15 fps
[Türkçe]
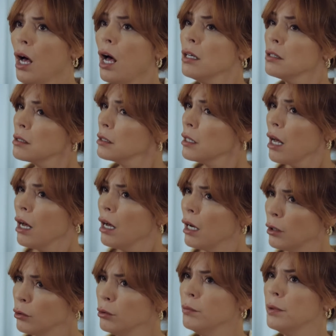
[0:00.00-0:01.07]
Aslında
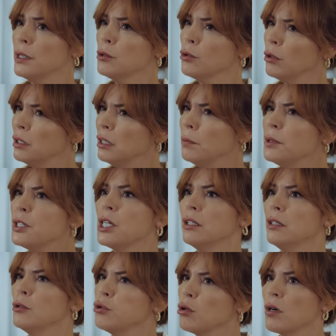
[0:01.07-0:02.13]
Harun Bey söylediği bir
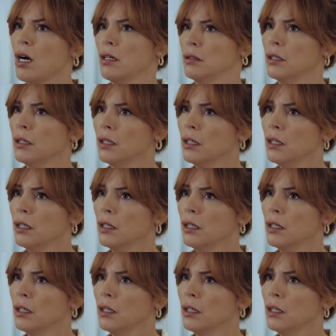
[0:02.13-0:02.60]
şeyde çok haklı.